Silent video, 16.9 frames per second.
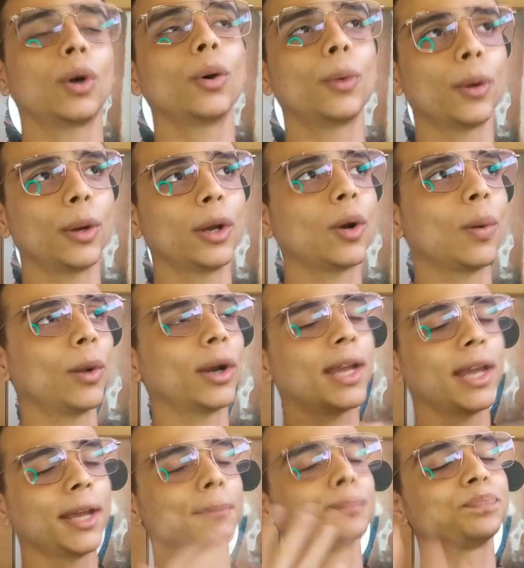como
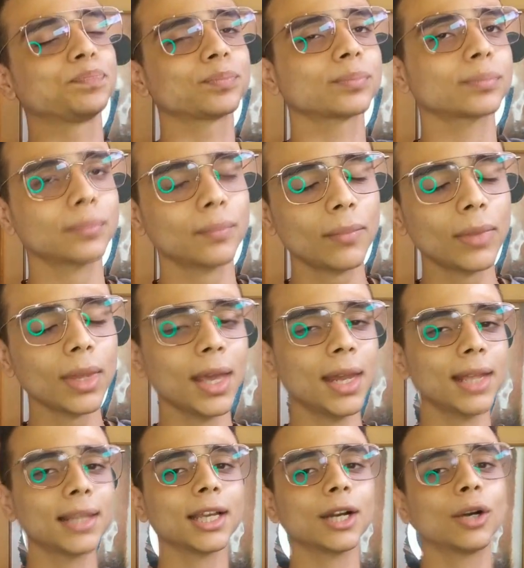que
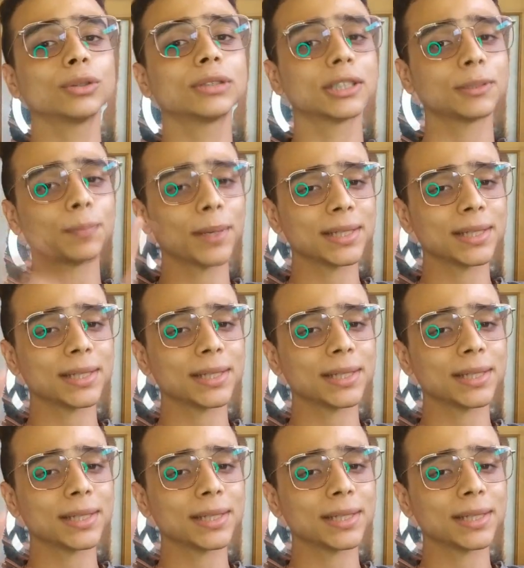en estas cosas